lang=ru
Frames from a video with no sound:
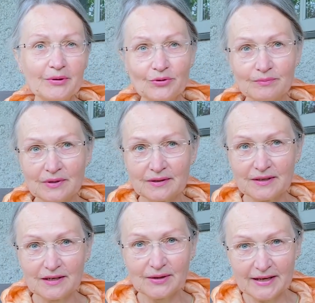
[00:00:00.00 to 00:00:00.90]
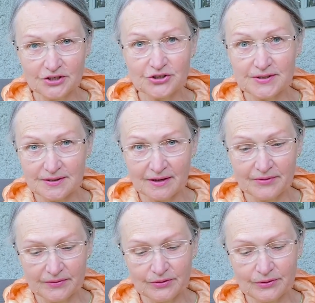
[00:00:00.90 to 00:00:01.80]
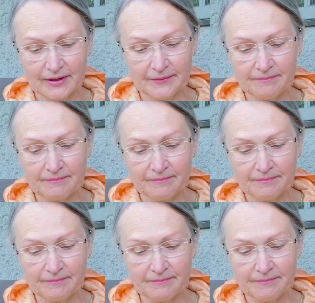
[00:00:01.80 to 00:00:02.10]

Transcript: потом их, конечно, сравниваю, да,